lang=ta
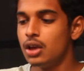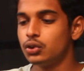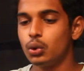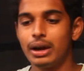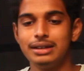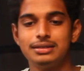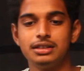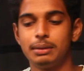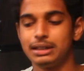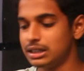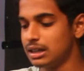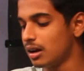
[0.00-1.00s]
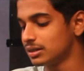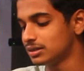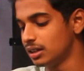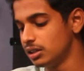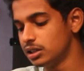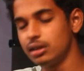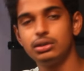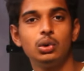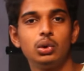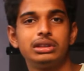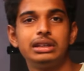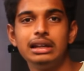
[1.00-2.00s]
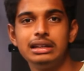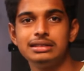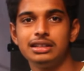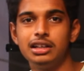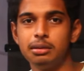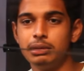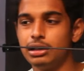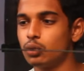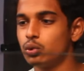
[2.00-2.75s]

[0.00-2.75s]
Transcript: ஸோ கைஸ் இது பார்த்தீங்கன்னா அசால்ட்டாக வந்து ஒரு தேர்ட்டி சென்டிமீட்டர்